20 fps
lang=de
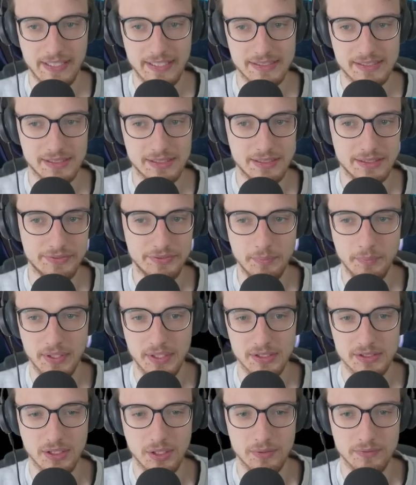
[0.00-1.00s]
weiß ich nicht, wie
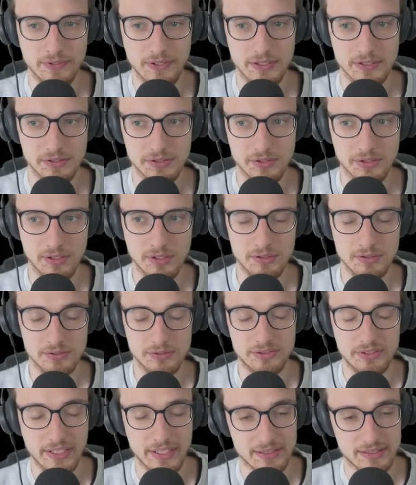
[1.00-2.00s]
man das aufhalten soll.
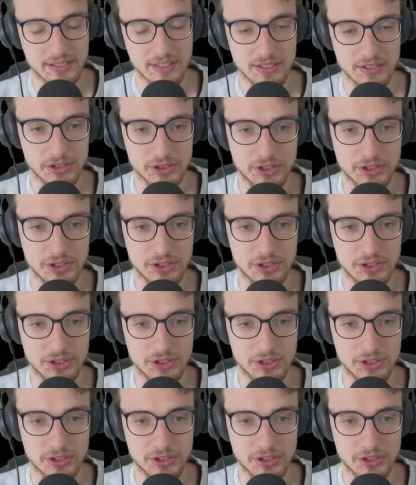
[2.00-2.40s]
Ein sehr, sehr